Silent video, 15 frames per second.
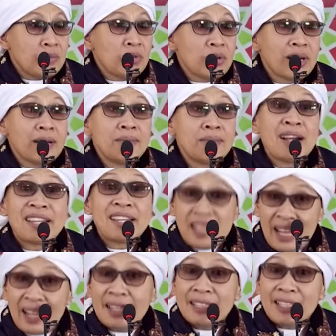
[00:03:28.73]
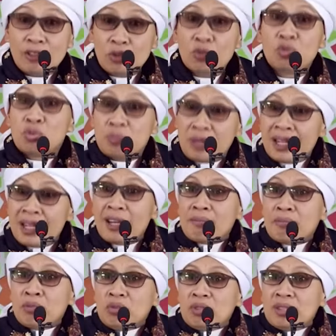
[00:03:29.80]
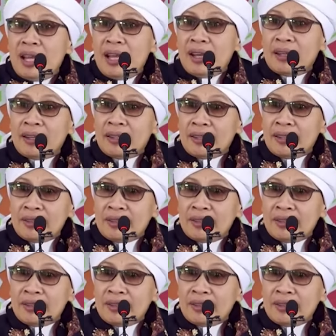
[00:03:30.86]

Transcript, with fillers: Oh bukan, bagi haknya itu justru yang gak rebutan.